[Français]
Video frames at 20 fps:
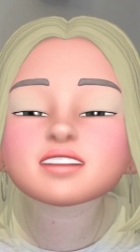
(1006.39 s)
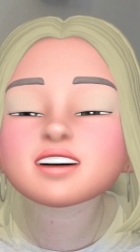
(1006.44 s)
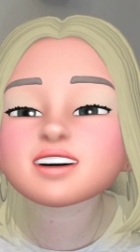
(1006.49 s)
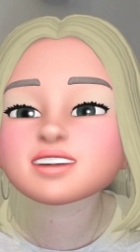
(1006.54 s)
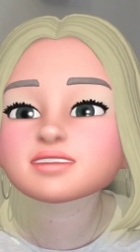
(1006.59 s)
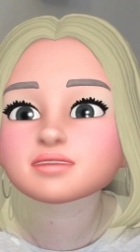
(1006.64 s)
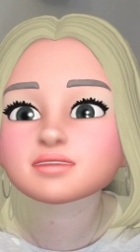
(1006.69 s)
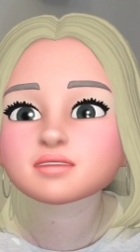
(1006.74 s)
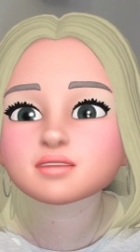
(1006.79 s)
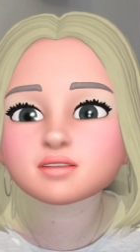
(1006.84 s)

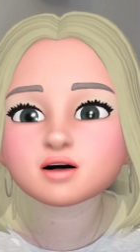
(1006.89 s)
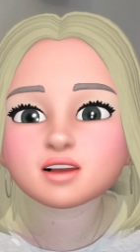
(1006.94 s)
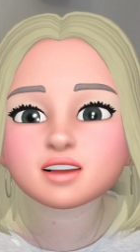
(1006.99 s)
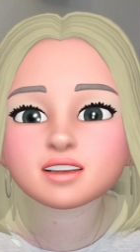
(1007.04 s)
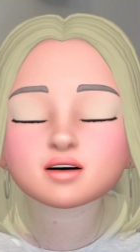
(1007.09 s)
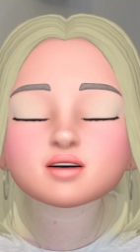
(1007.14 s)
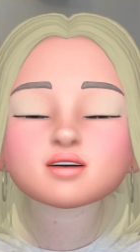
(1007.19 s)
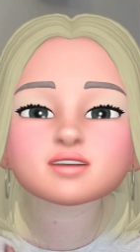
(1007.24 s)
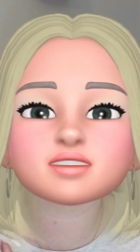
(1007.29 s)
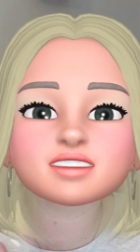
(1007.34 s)
reste sur
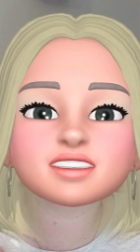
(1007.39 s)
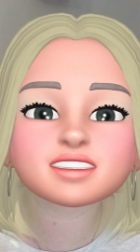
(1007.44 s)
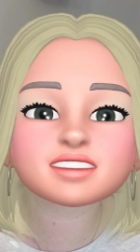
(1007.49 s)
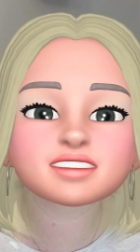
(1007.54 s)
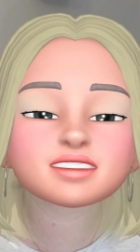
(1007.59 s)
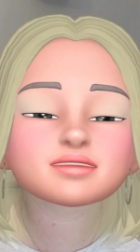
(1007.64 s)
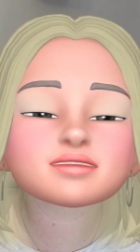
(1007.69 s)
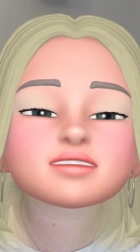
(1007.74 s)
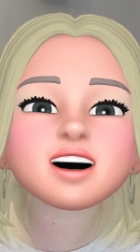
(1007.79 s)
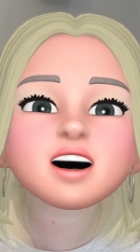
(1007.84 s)
les comptes et
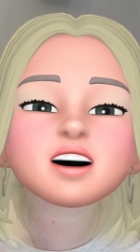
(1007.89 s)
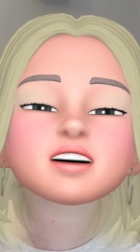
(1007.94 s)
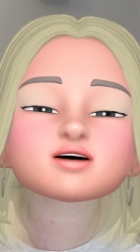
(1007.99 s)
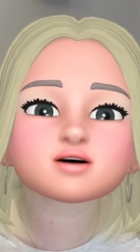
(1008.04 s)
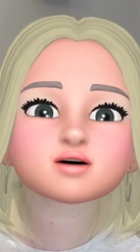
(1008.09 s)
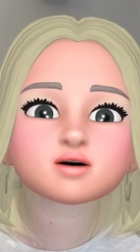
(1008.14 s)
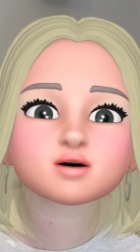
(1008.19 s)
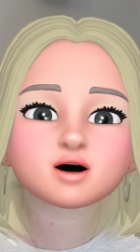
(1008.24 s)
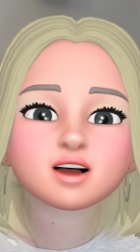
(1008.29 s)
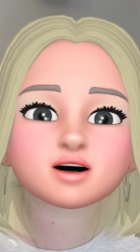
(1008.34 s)
qui va
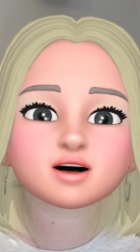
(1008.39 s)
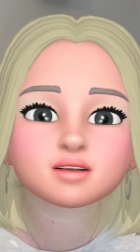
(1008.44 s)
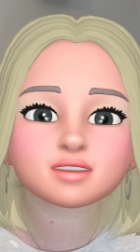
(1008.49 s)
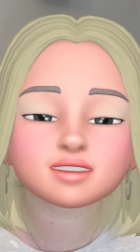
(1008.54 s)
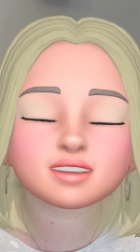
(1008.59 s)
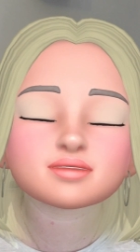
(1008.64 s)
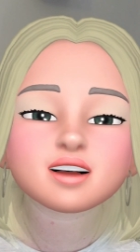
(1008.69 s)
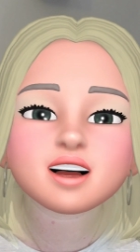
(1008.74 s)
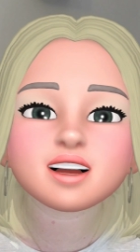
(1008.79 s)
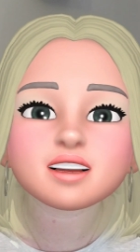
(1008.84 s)
sur les
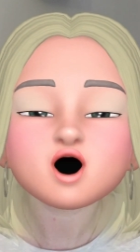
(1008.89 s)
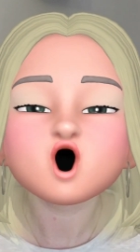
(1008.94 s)
comptes épargne.